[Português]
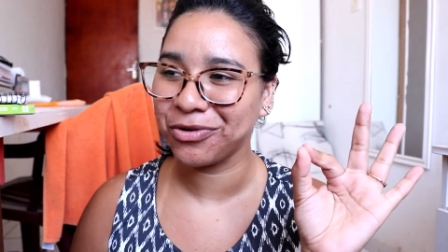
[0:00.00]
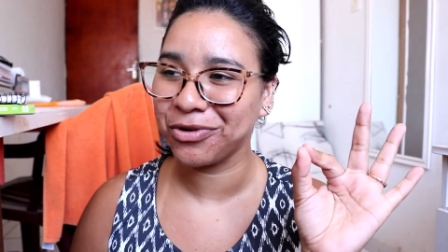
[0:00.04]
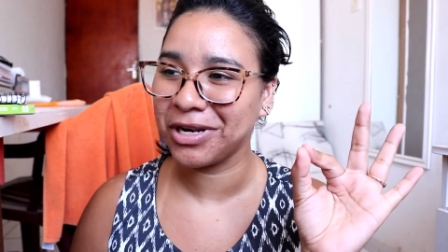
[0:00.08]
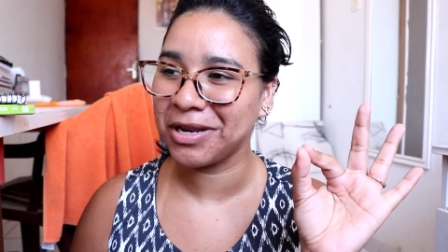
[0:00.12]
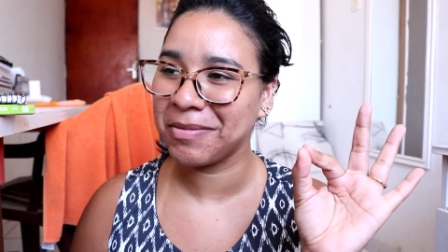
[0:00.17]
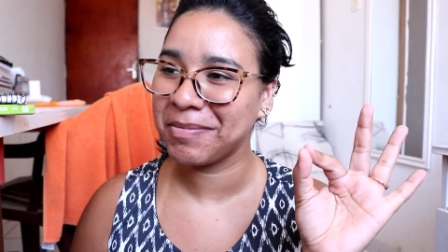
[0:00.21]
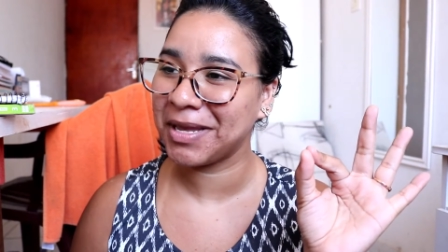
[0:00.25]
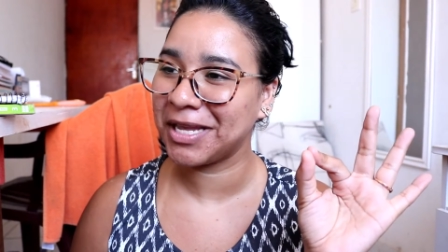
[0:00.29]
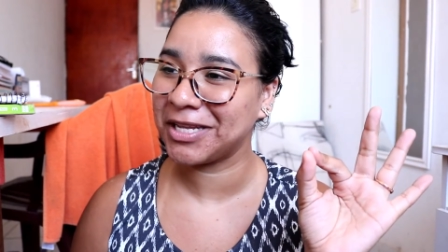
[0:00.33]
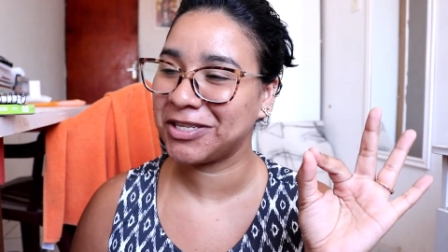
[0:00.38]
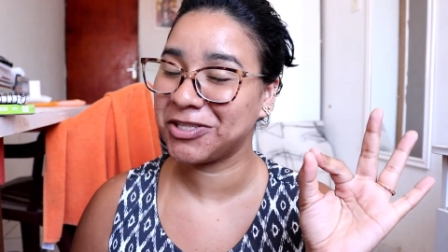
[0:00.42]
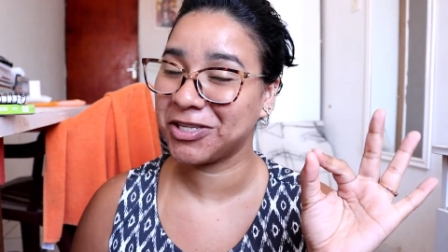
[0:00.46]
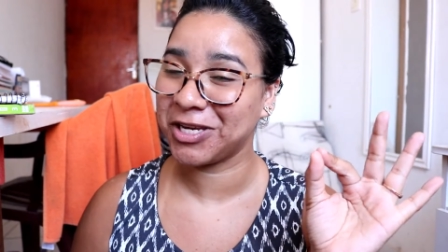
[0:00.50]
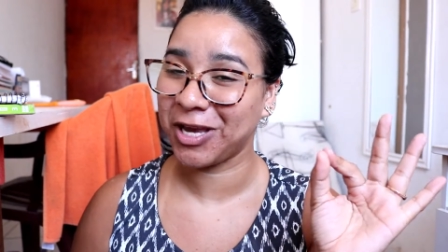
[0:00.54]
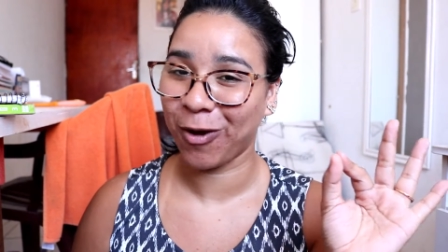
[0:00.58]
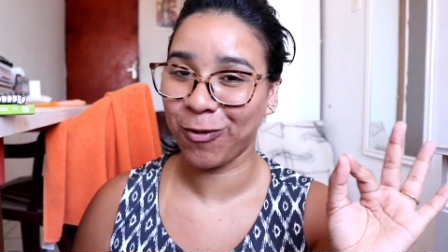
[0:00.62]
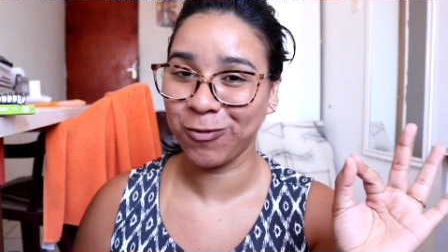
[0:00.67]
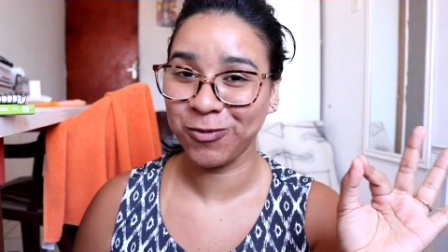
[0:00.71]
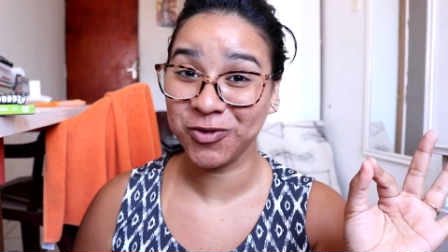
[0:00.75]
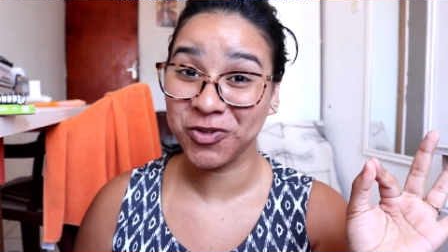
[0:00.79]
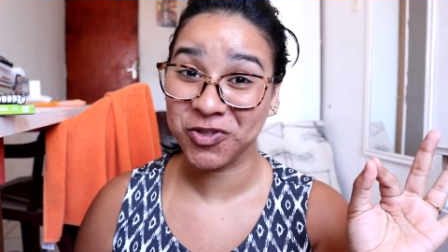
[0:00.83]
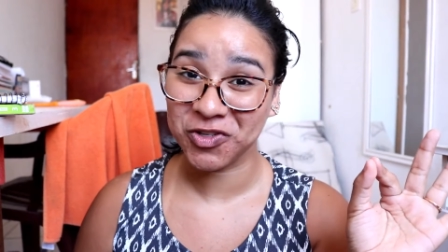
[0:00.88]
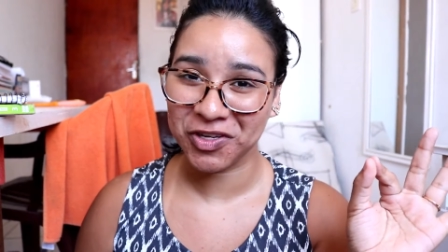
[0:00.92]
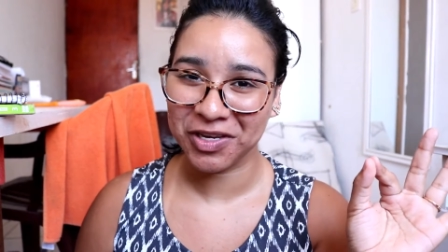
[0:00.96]
limite que eu
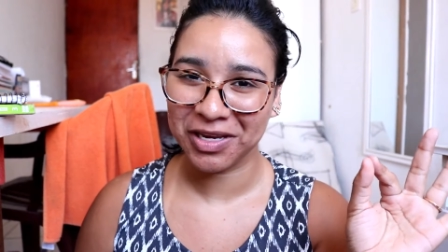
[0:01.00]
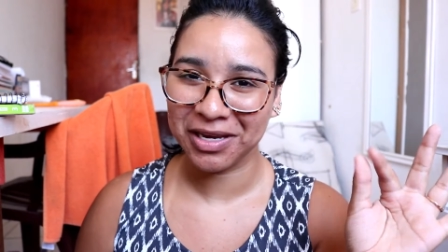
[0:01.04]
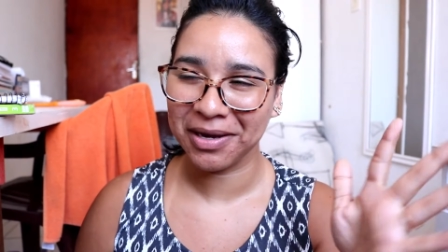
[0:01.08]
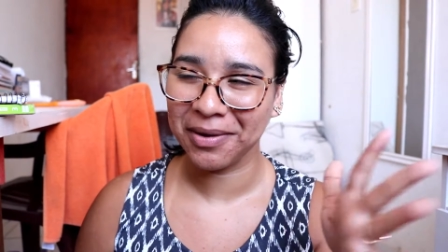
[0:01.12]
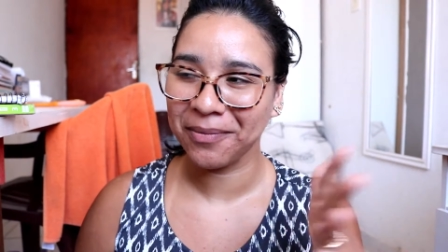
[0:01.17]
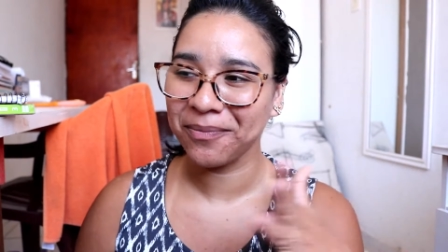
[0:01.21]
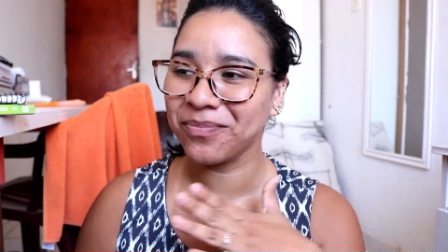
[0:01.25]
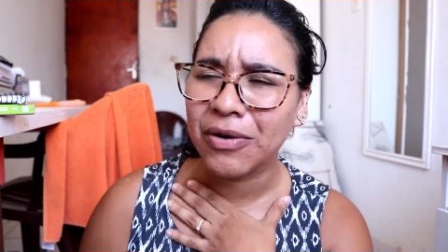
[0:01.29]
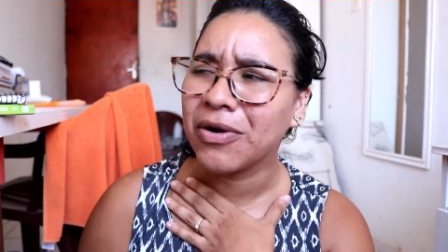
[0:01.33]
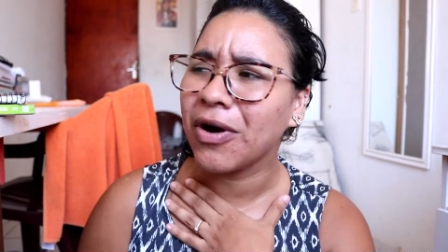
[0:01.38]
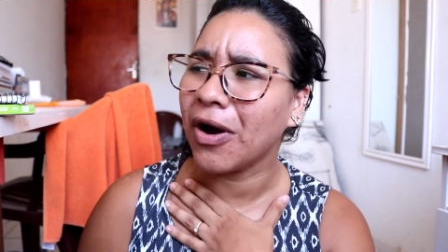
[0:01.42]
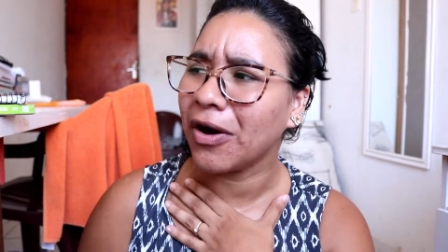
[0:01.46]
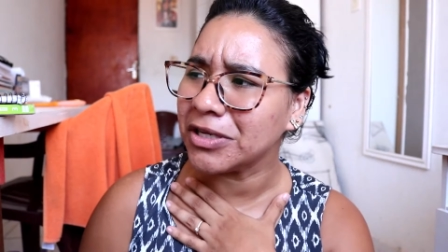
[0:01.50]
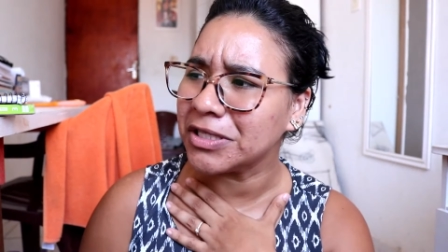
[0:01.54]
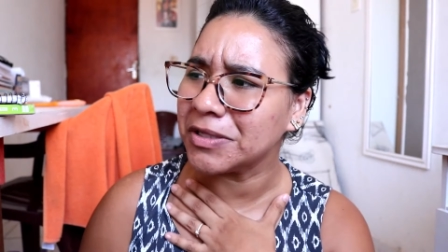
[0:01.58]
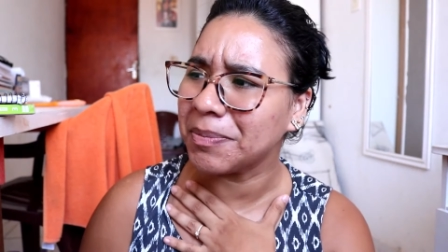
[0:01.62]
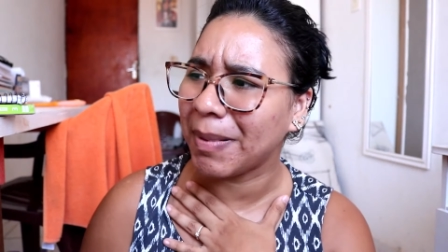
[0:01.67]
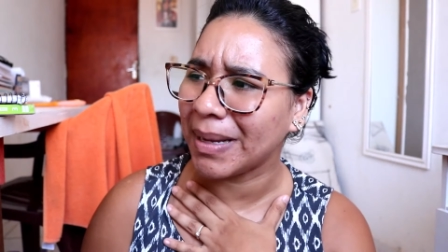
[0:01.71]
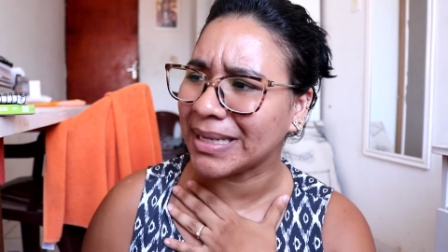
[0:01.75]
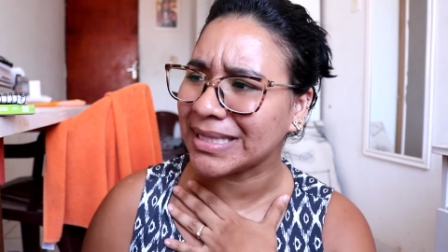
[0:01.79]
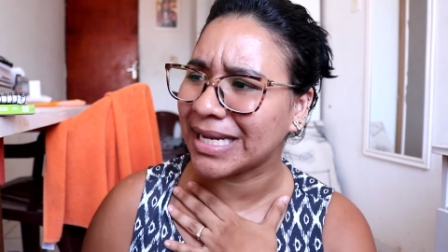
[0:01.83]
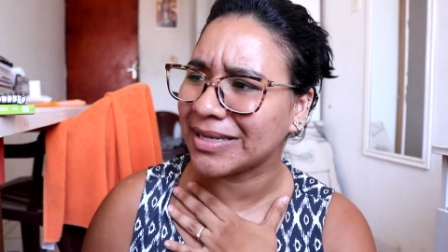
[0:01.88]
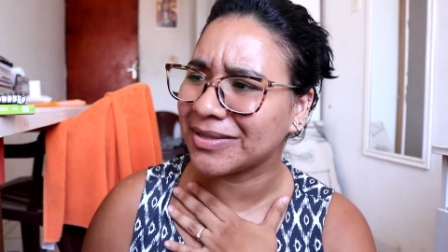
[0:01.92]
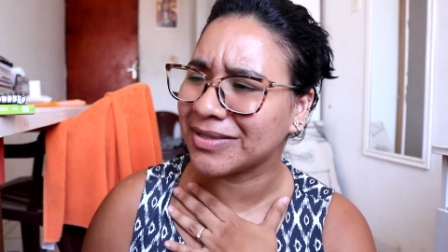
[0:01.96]
tinha. Eu gosto de
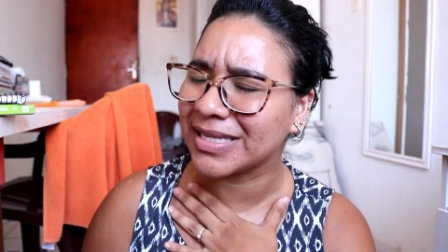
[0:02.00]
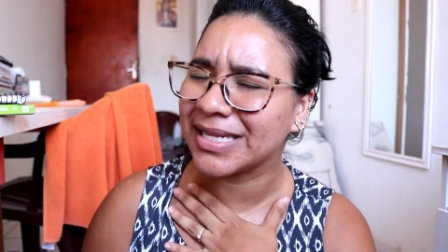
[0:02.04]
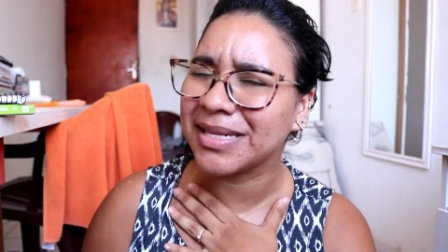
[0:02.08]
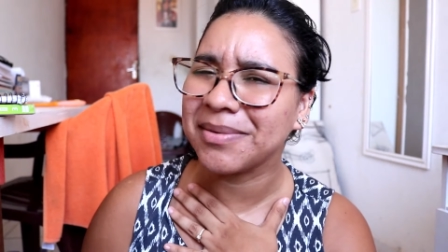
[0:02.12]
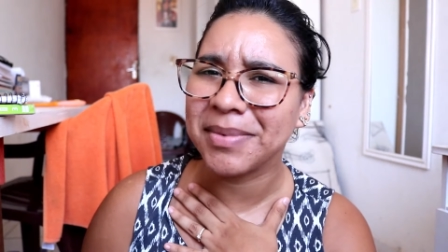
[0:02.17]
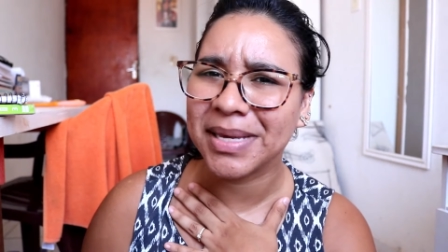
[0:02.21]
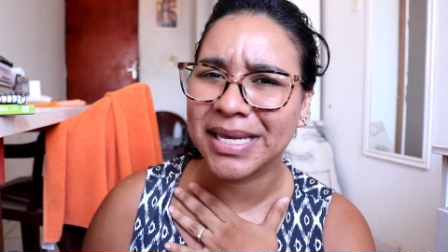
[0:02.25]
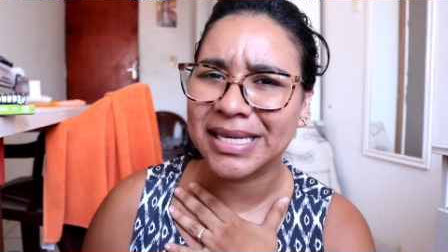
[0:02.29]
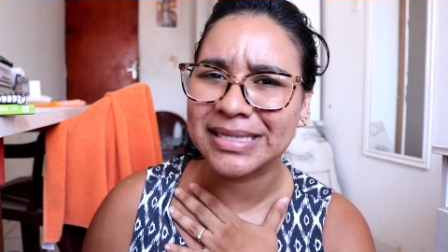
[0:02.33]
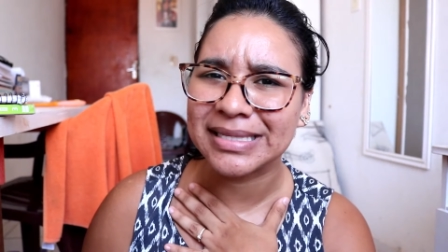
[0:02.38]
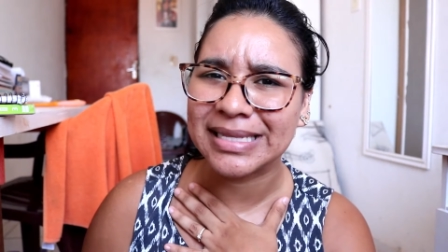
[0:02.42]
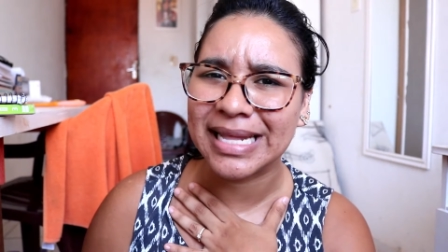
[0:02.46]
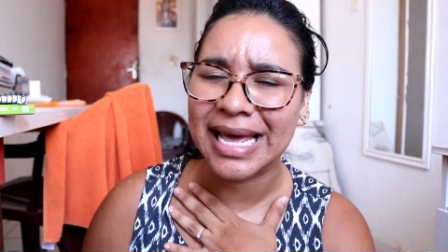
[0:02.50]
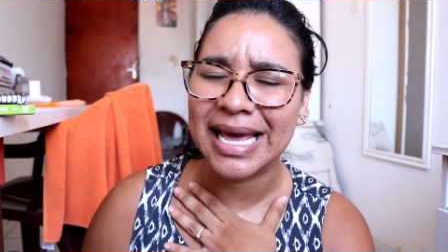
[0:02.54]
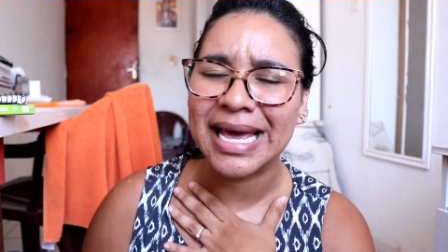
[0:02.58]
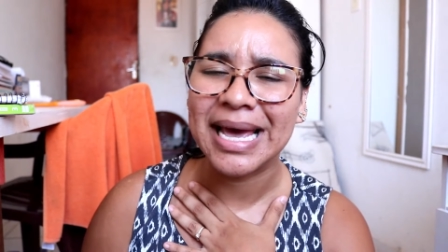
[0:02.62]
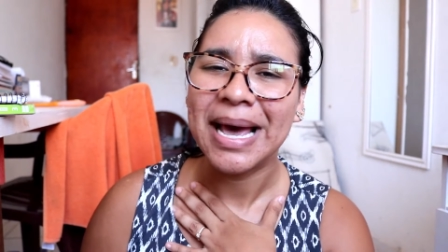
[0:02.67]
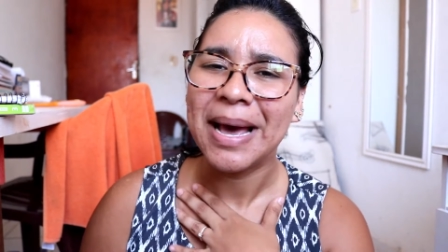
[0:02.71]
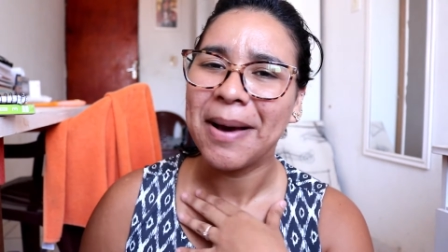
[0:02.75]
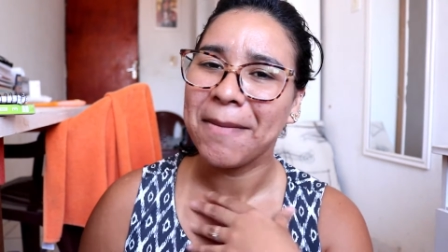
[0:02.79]
passar dos limites, né?